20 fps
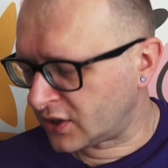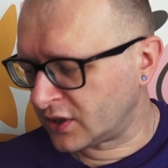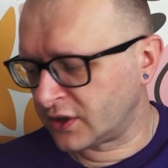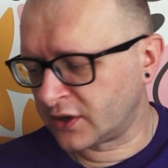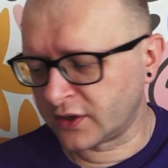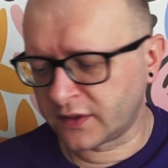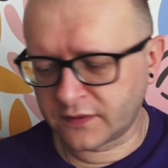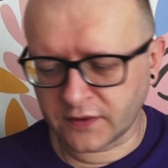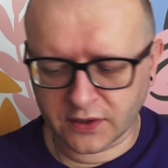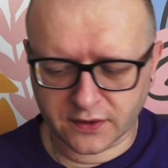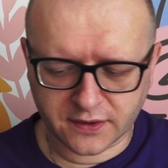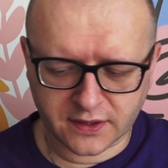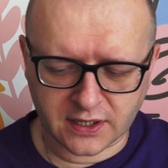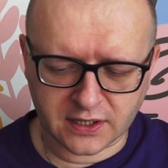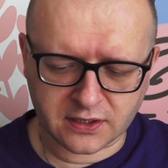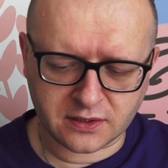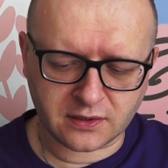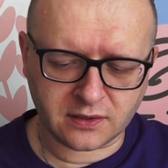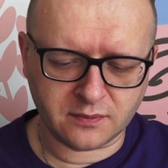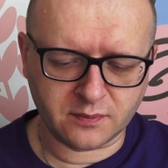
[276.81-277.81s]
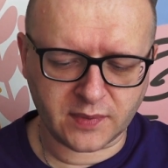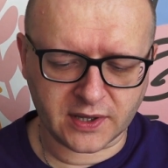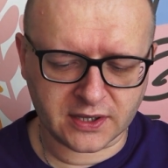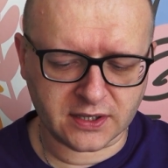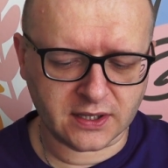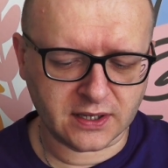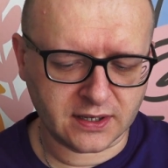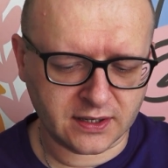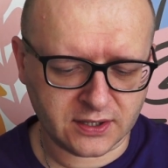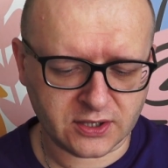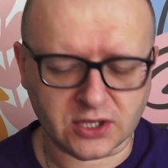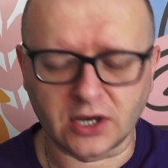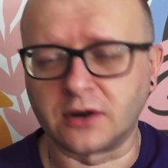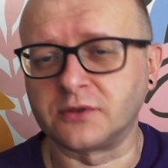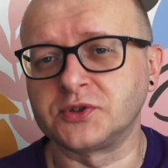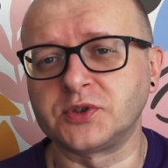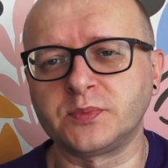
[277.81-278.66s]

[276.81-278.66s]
rozwiązań i będę chciał,